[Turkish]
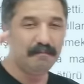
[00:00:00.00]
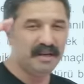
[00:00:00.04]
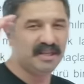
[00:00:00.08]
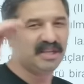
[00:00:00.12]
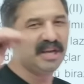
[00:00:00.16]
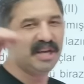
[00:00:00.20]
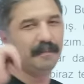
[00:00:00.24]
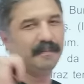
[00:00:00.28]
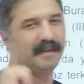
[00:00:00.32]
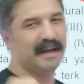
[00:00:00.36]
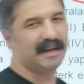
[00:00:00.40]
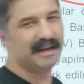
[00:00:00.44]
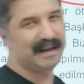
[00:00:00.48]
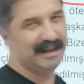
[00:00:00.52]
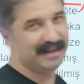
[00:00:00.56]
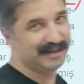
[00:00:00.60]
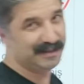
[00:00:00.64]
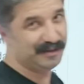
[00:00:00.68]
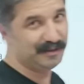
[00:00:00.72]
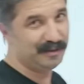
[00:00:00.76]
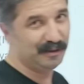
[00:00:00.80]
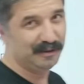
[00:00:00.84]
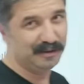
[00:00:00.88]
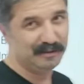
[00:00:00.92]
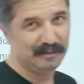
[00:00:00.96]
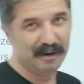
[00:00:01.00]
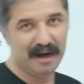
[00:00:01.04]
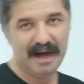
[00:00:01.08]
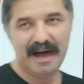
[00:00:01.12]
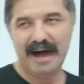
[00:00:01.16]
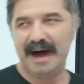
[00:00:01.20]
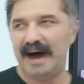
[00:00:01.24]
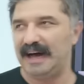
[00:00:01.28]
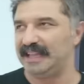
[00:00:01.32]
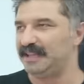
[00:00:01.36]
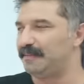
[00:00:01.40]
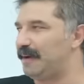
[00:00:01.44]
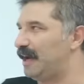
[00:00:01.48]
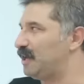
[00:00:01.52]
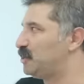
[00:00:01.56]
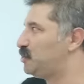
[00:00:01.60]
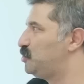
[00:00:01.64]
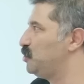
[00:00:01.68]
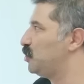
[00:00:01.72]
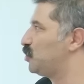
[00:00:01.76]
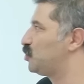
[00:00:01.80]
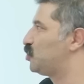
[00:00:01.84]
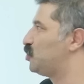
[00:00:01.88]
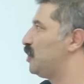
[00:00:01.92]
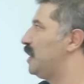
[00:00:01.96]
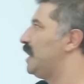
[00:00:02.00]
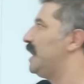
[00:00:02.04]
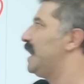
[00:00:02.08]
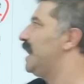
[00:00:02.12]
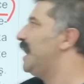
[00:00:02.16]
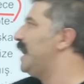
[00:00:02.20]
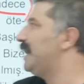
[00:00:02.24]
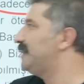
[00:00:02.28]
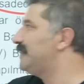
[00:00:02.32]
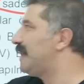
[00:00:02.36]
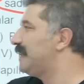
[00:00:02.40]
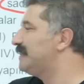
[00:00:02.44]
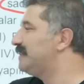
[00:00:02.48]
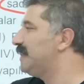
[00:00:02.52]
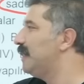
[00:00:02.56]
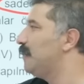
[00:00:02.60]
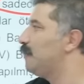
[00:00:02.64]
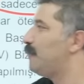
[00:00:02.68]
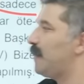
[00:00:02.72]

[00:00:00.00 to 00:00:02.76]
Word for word: Bir cepte kalsın olur mu? Hadi başlıyoruz. Edat